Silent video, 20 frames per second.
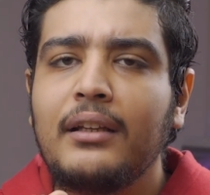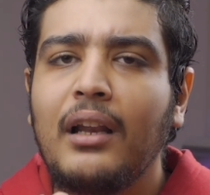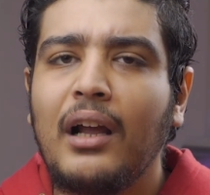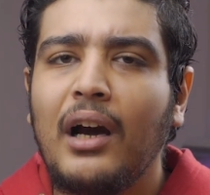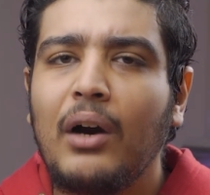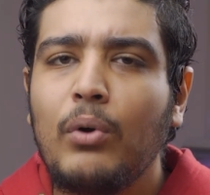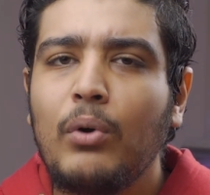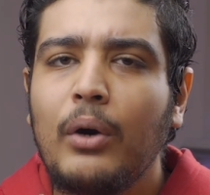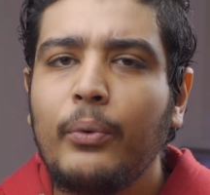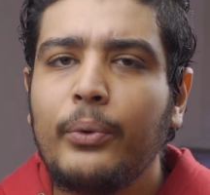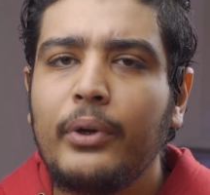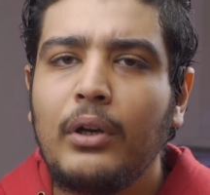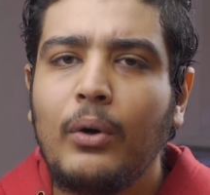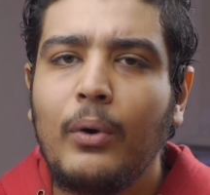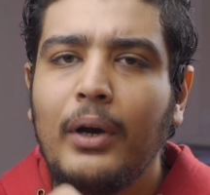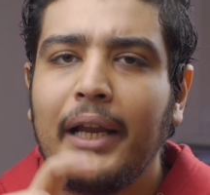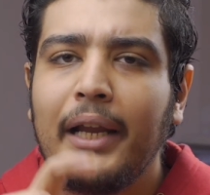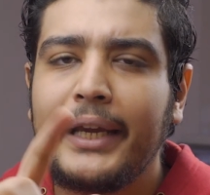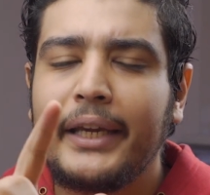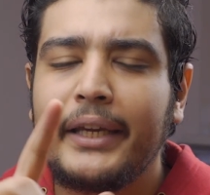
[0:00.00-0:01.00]
الهواوي اللي
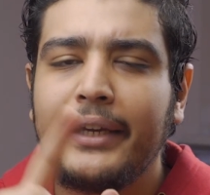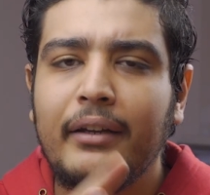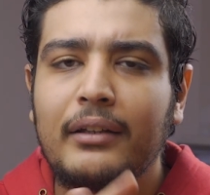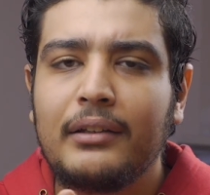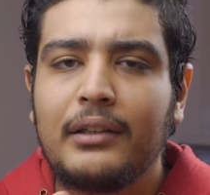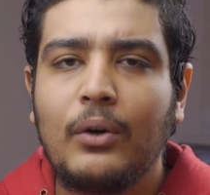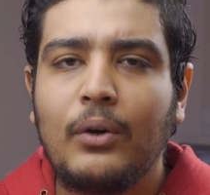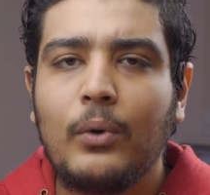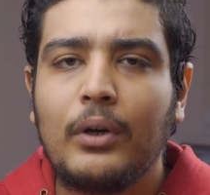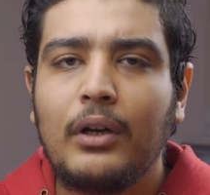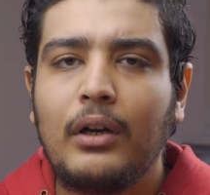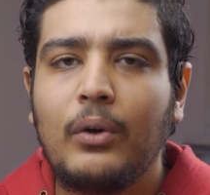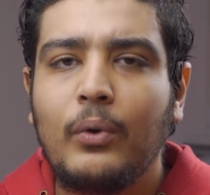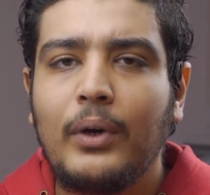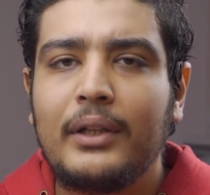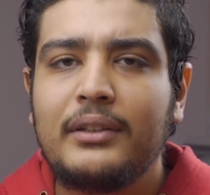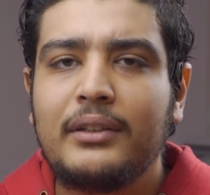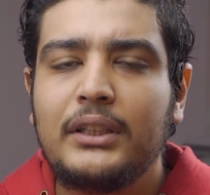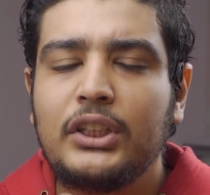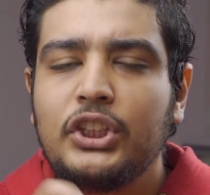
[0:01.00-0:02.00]
هو الاخير دون اللي
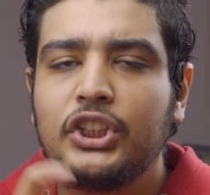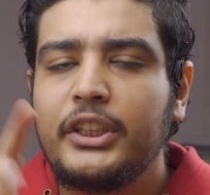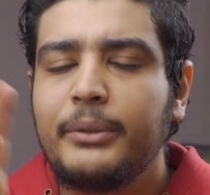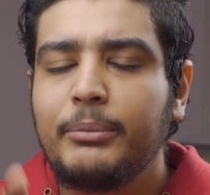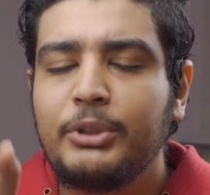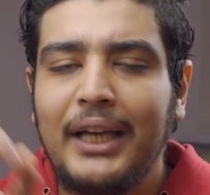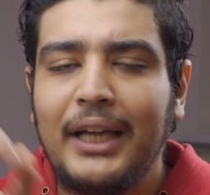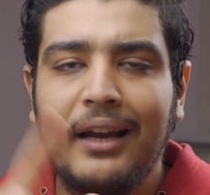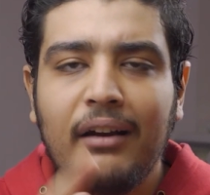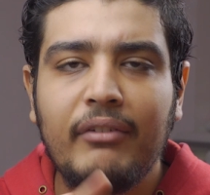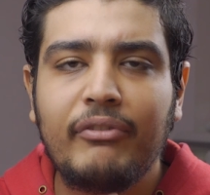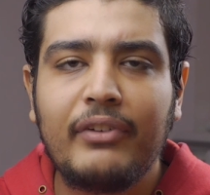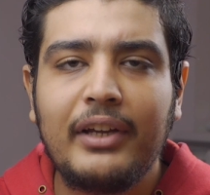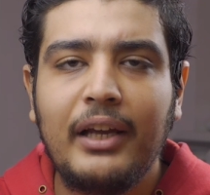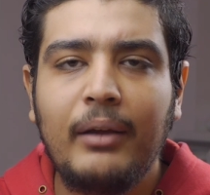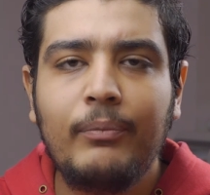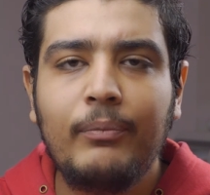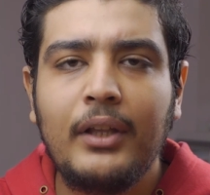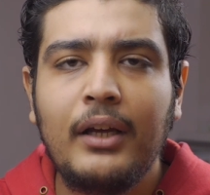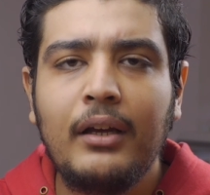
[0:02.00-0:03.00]
هو الدي جي مش عارف
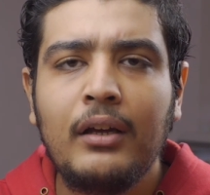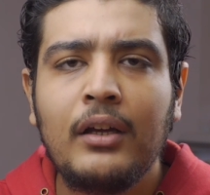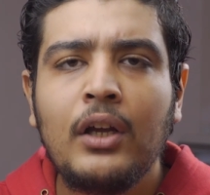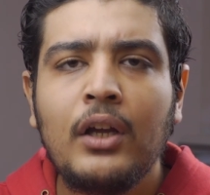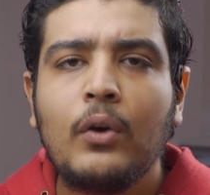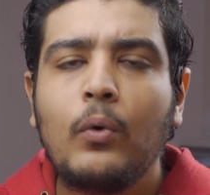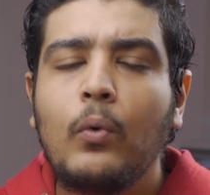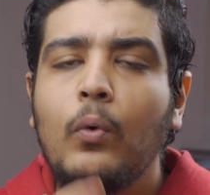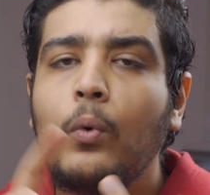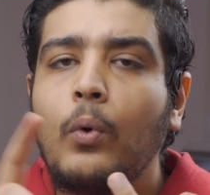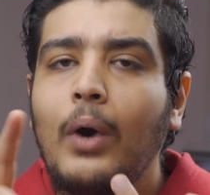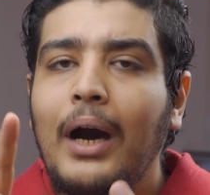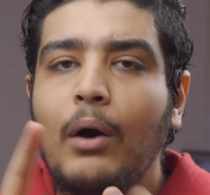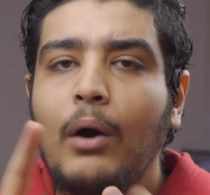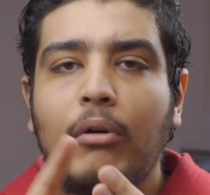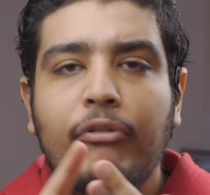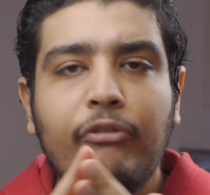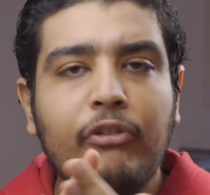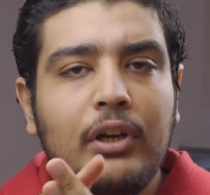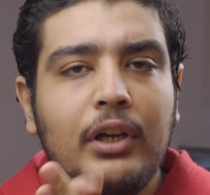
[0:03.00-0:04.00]
كام ده
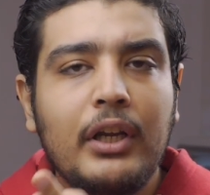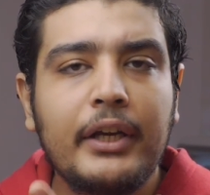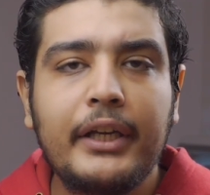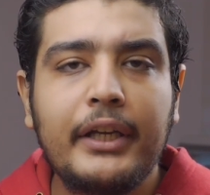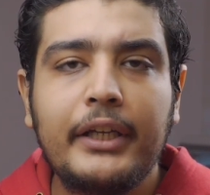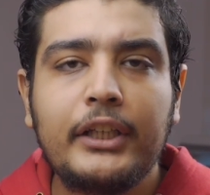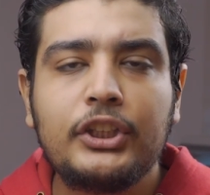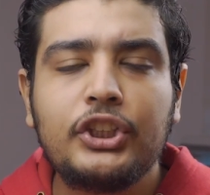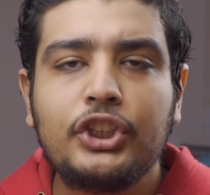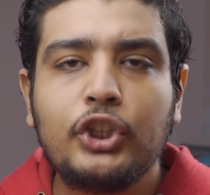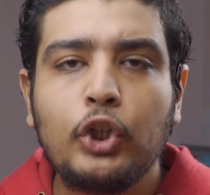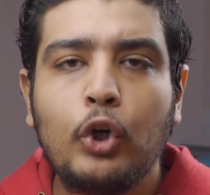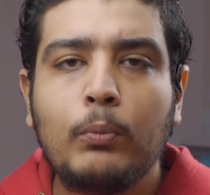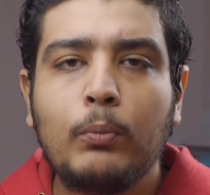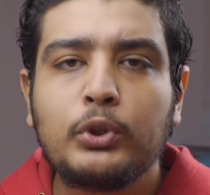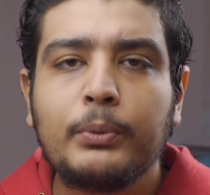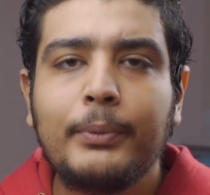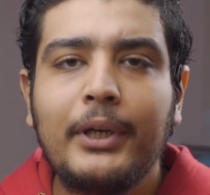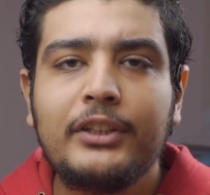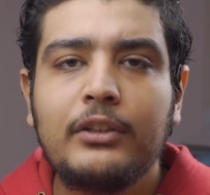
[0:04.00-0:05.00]
وهوفر لك الاتش جي
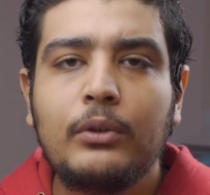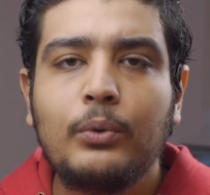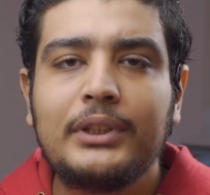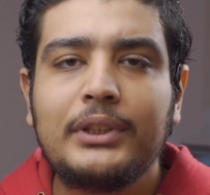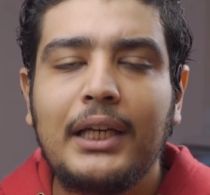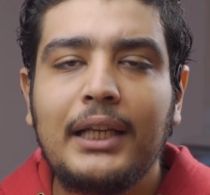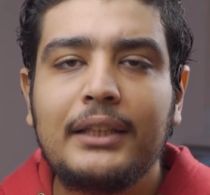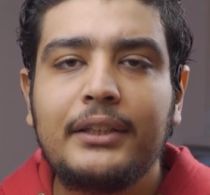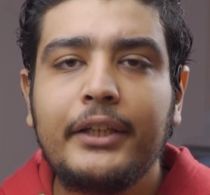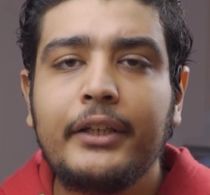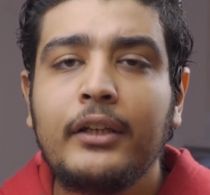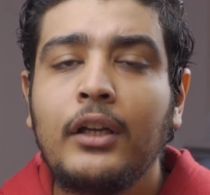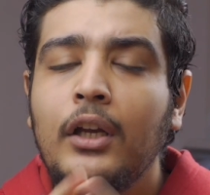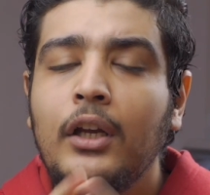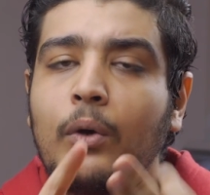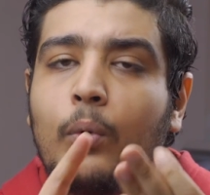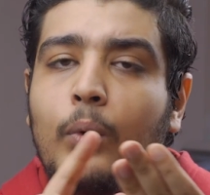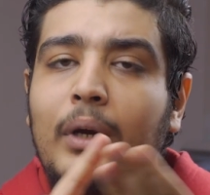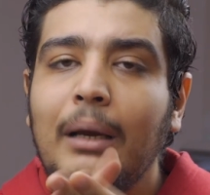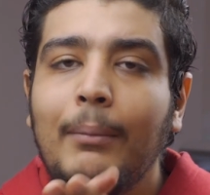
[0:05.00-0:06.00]
532
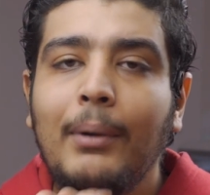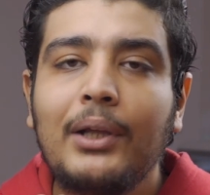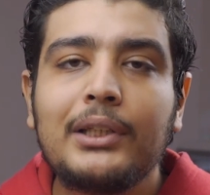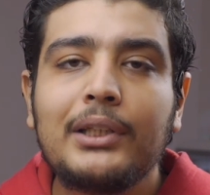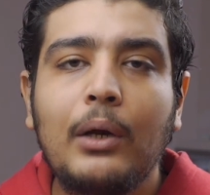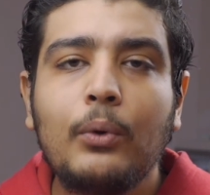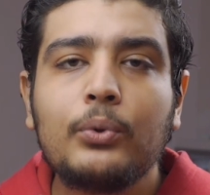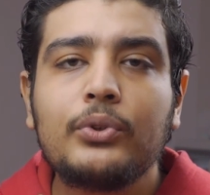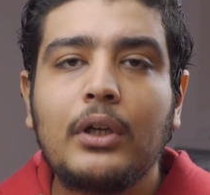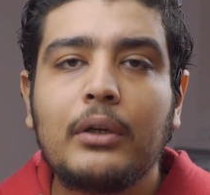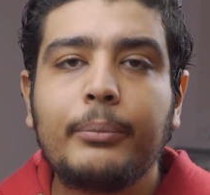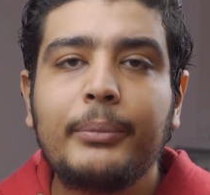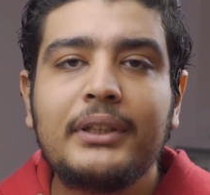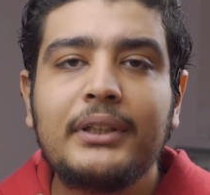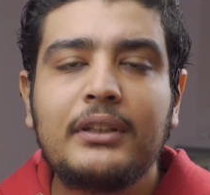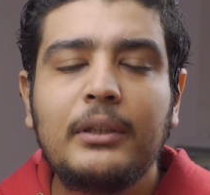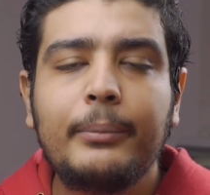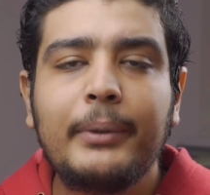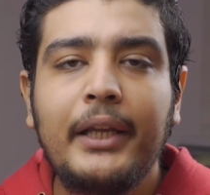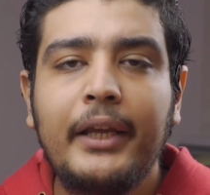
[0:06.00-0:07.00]
وكمان راوتر
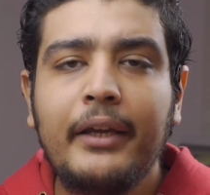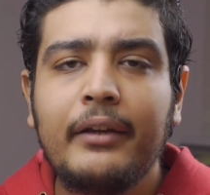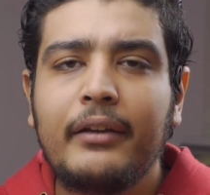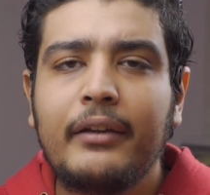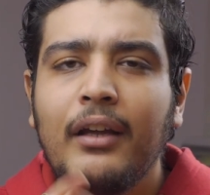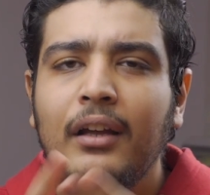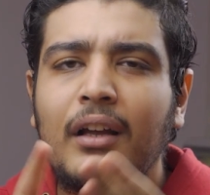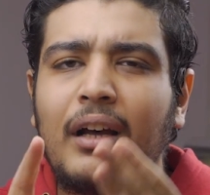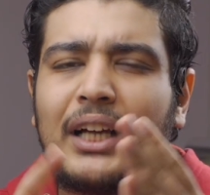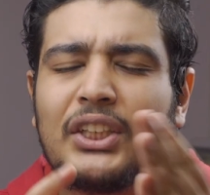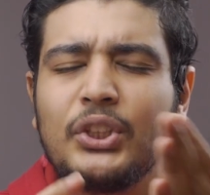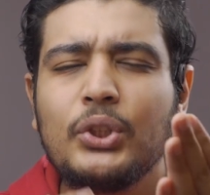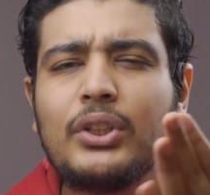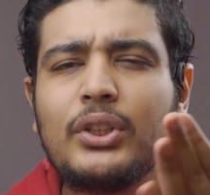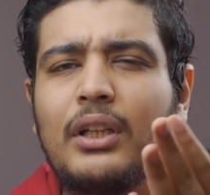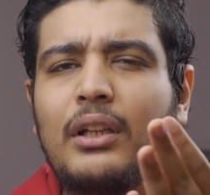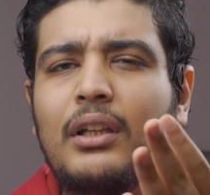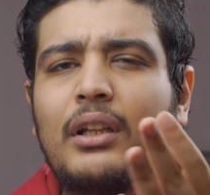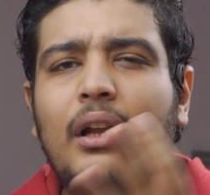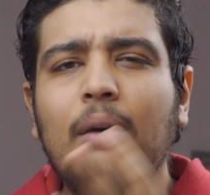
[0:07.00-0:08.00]
من تي بي لينك
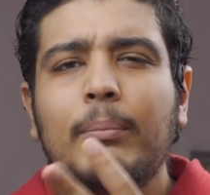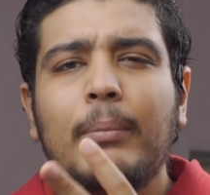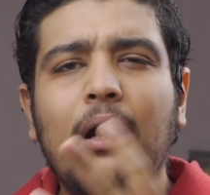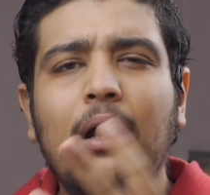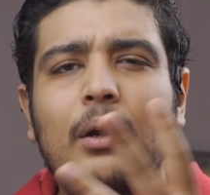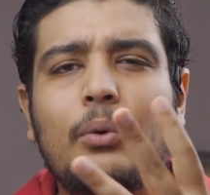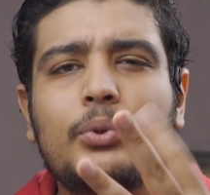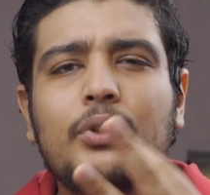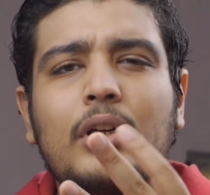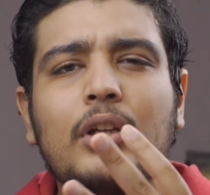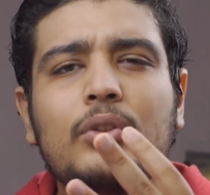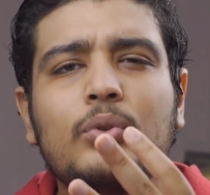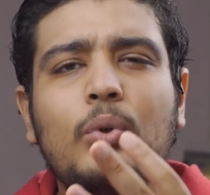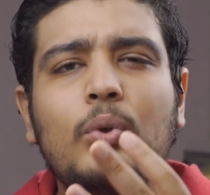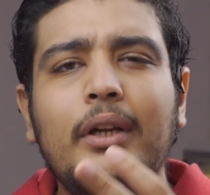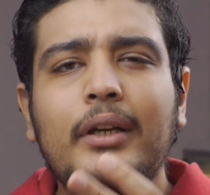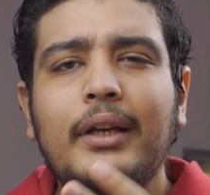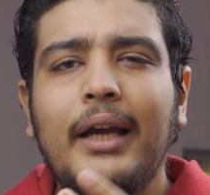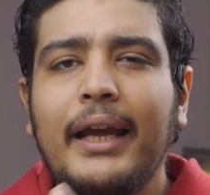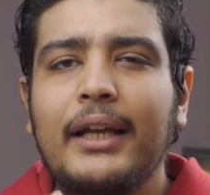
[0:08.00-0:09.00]
اظن الاربع راوترات
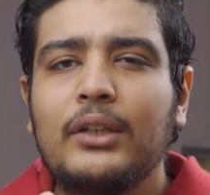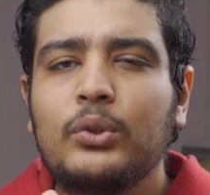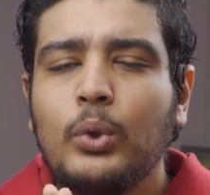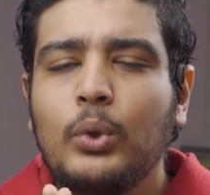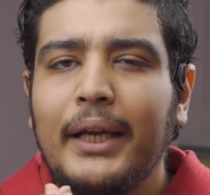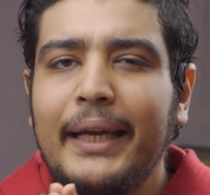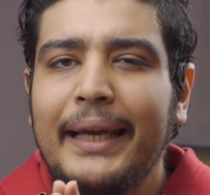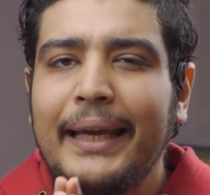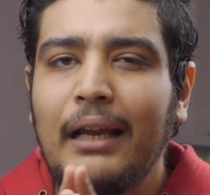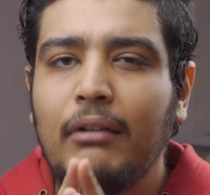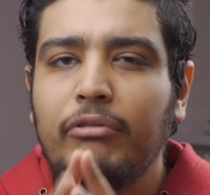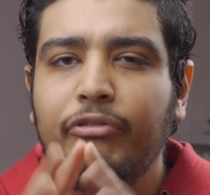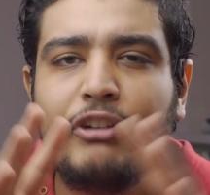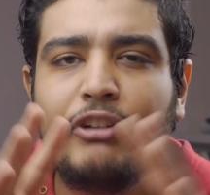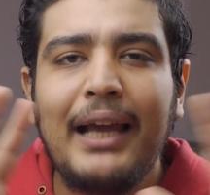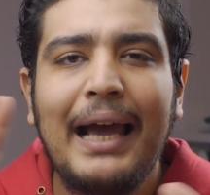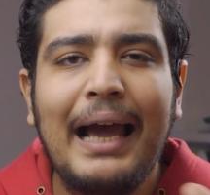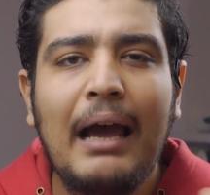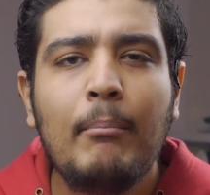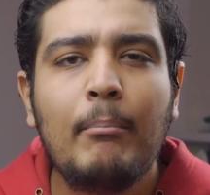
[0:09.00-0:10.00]
دول هيدوا لك
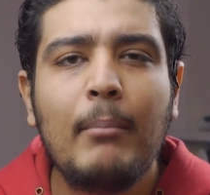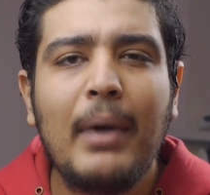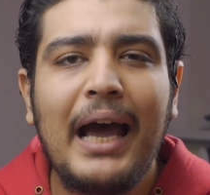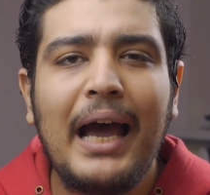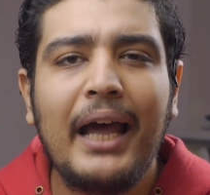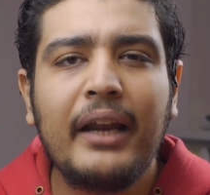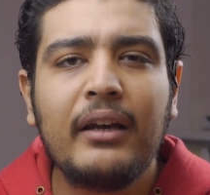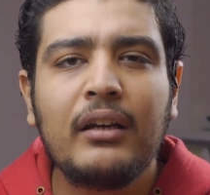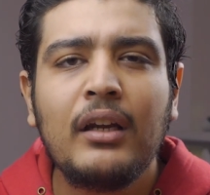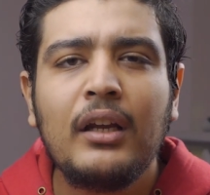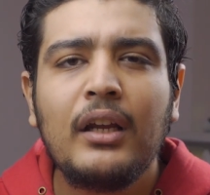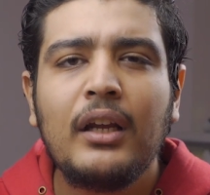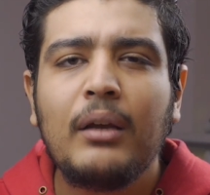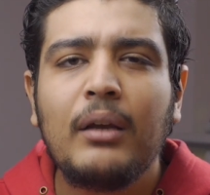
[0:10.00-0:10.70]
خلفيه عامه عن